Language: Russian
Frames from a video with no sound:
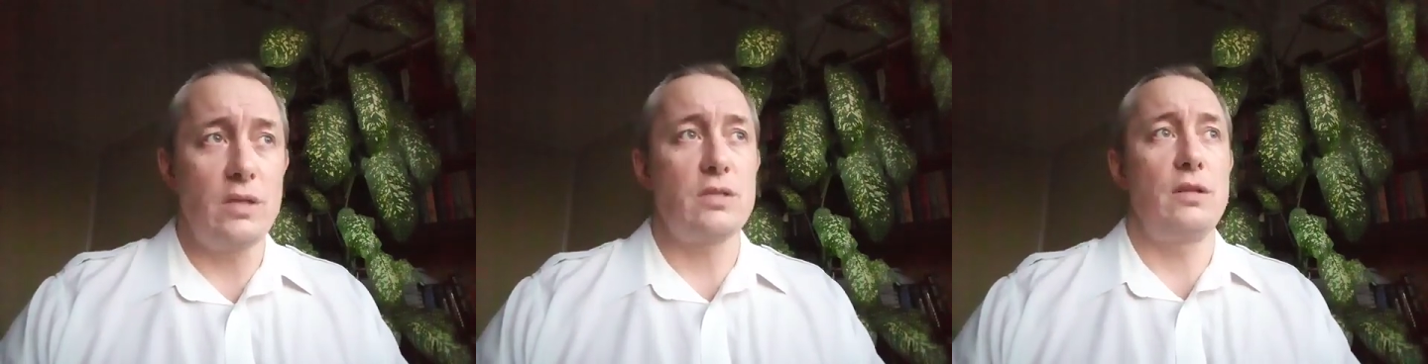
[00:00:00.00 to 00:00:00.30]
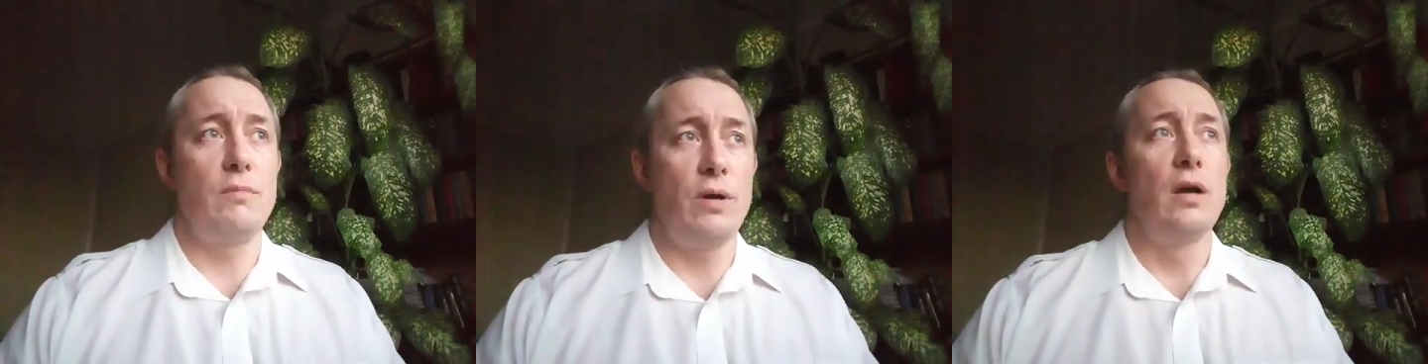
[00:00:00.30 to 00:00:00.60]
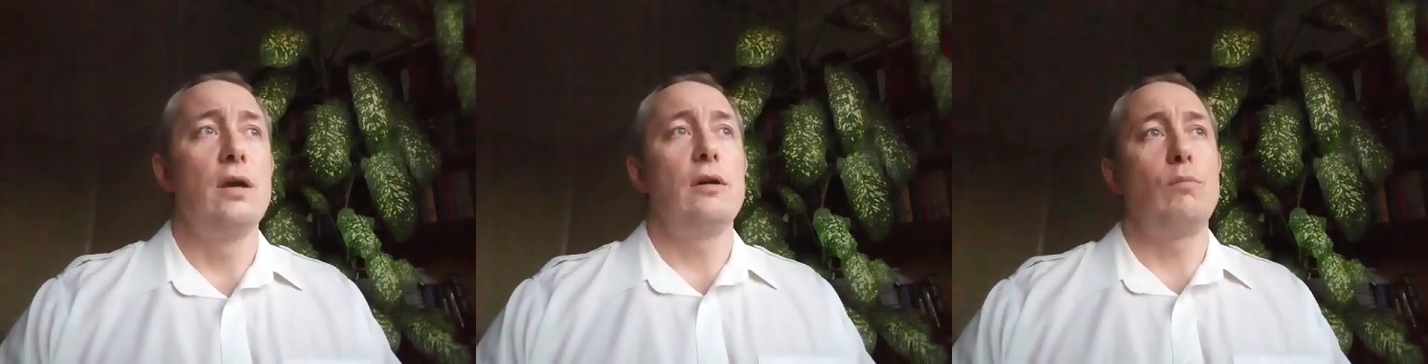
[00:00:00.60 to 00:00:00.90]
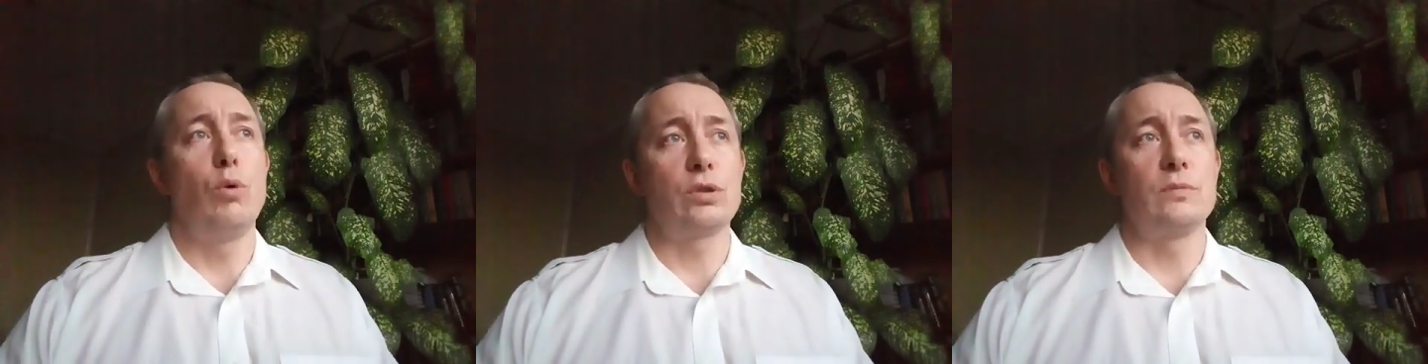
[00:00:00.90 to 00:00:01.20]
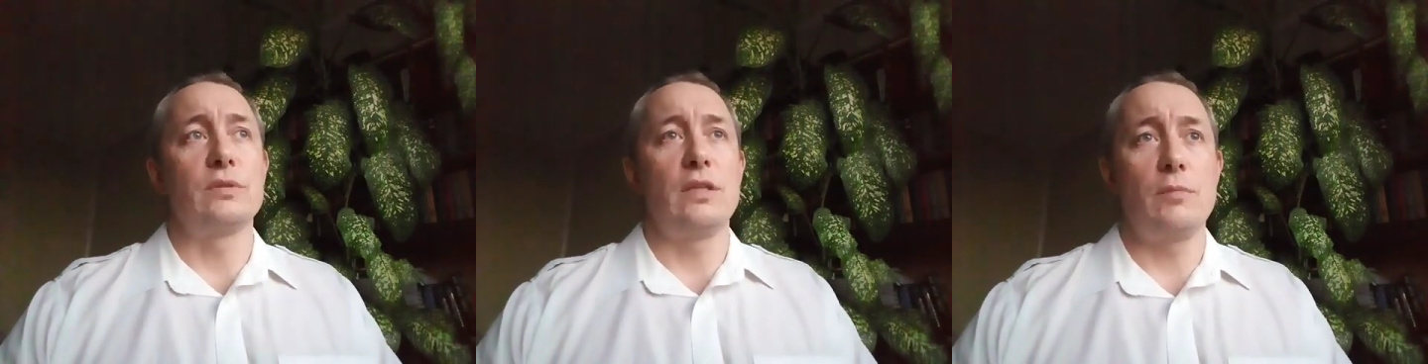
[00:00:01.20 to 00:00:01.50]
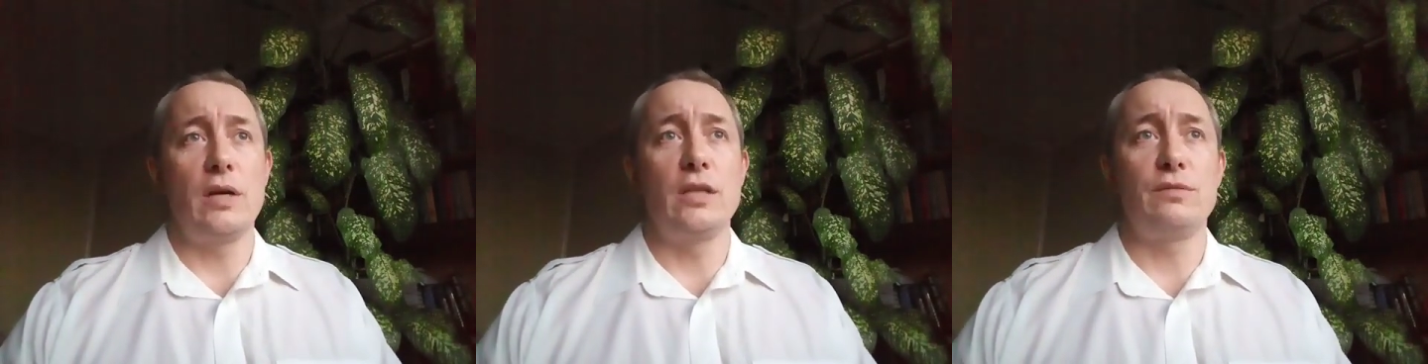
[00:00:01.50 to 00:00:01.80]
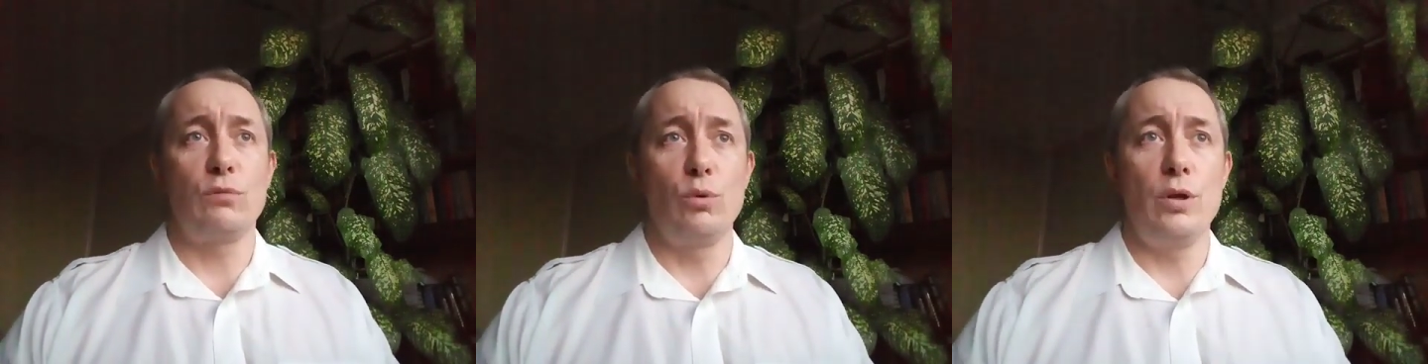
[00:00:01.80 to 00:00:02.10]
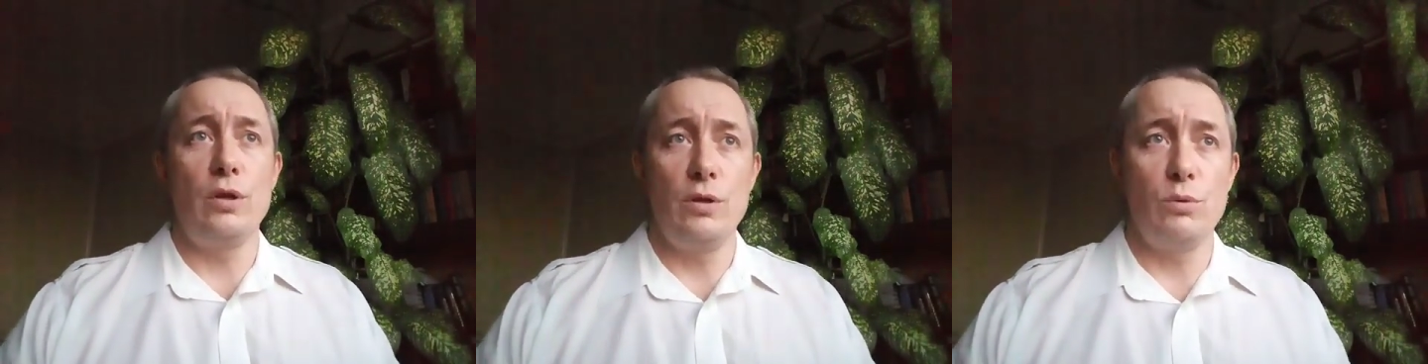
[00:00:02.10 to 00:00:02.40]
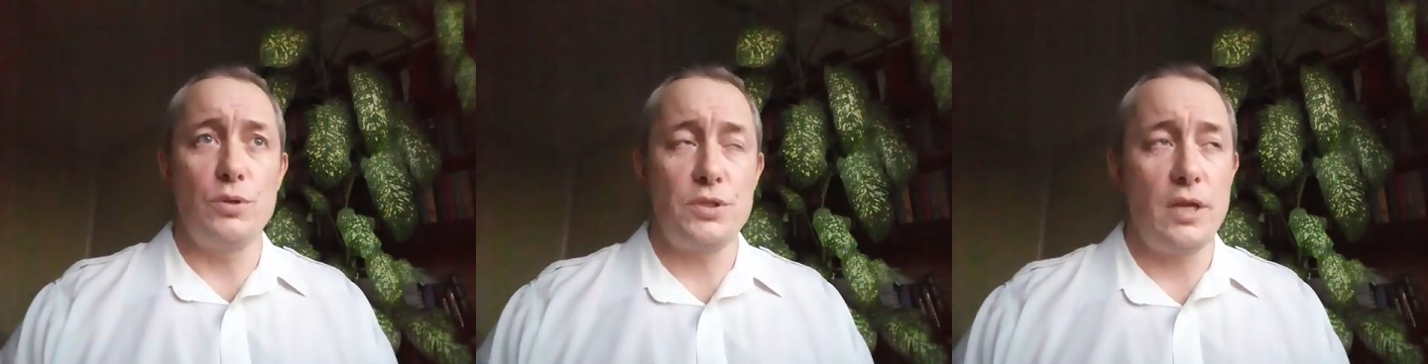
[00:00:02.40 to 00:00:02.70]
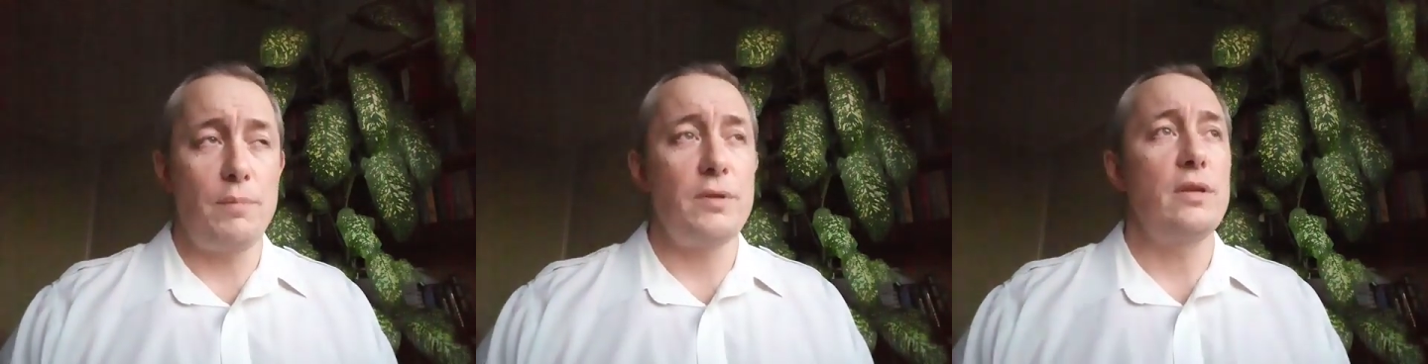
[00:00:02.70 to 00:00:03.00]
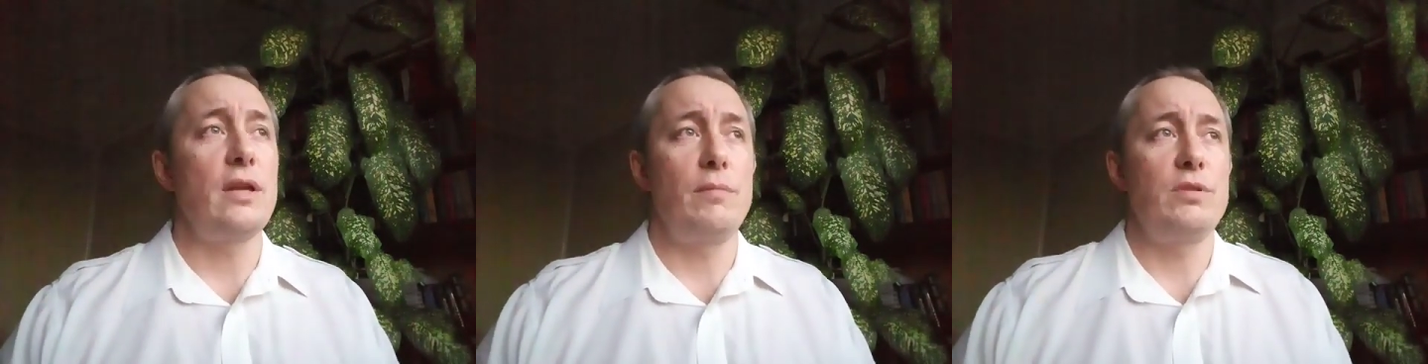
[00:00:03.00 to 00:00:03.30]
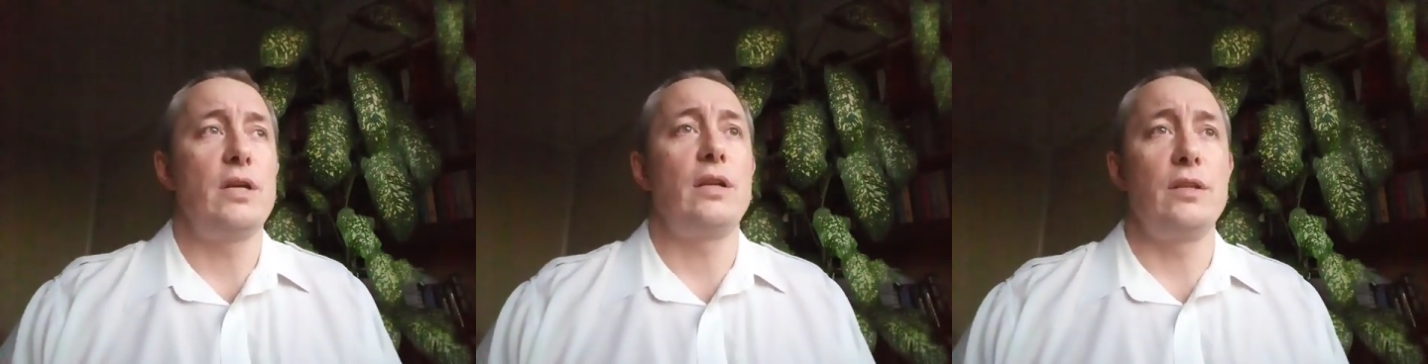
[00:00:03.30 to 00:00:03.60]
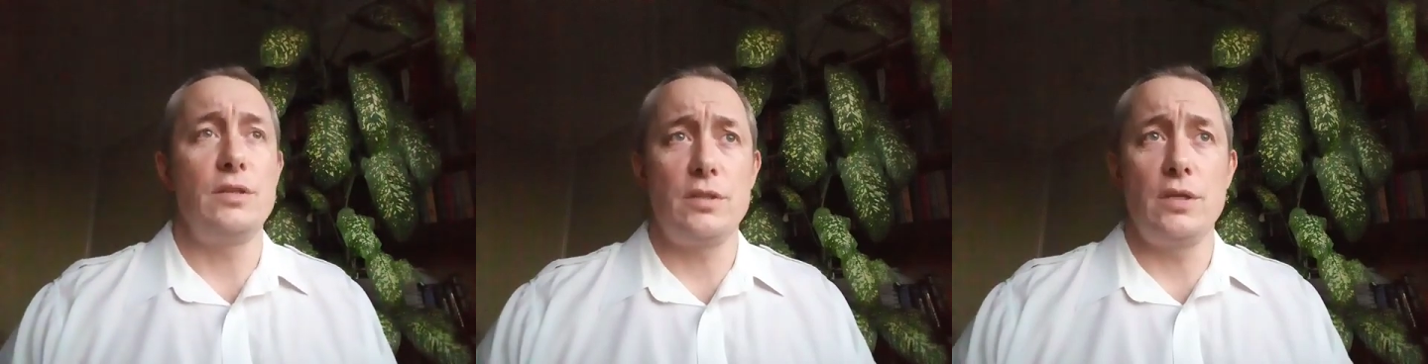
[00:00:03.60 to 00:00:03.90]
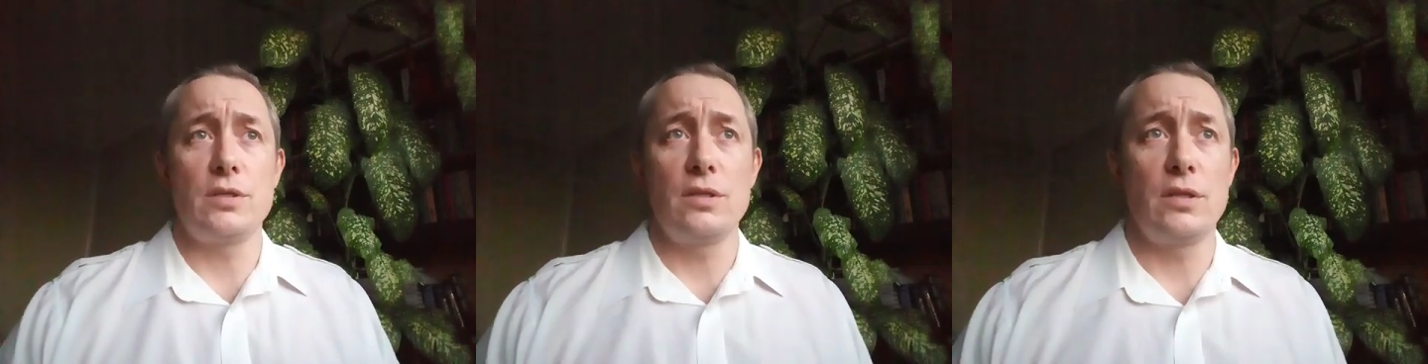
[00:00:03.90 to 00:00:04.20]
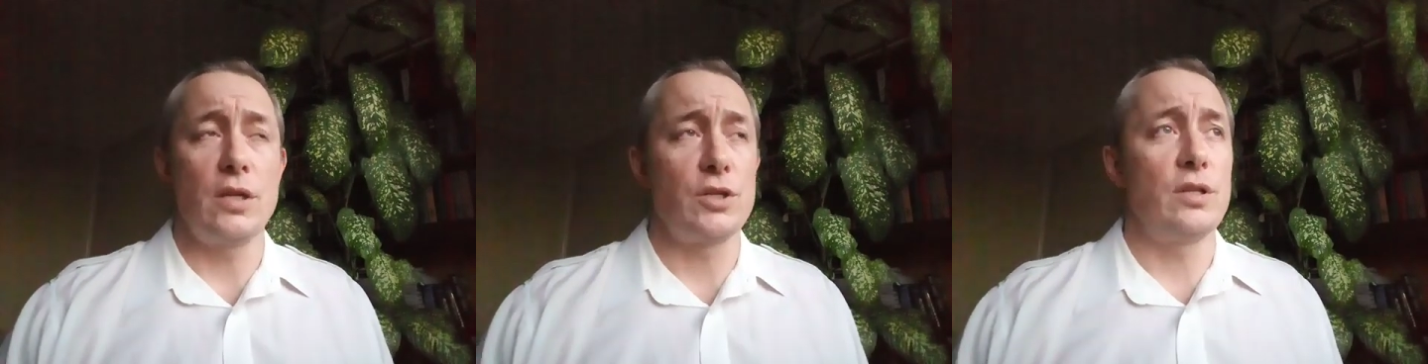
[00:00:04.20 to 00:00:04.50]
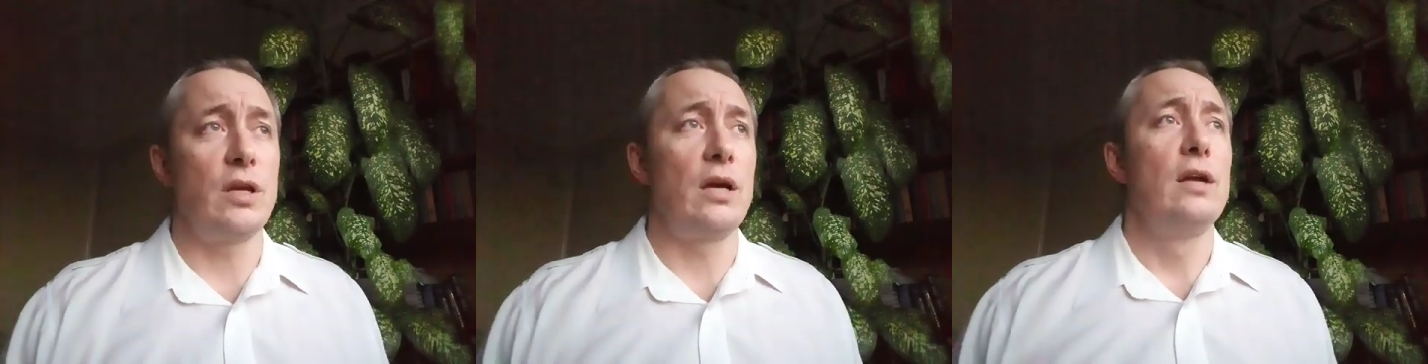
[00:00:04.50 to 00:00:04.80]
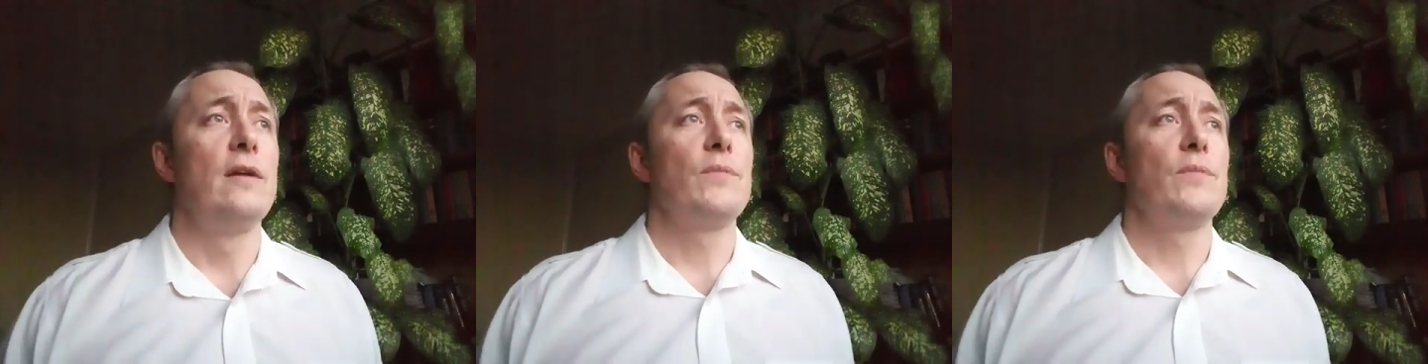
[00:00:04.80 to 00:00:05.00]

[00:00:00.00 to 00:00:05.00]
если бы боксом занимались в той или иной степени, не обязательно, естественно, даже на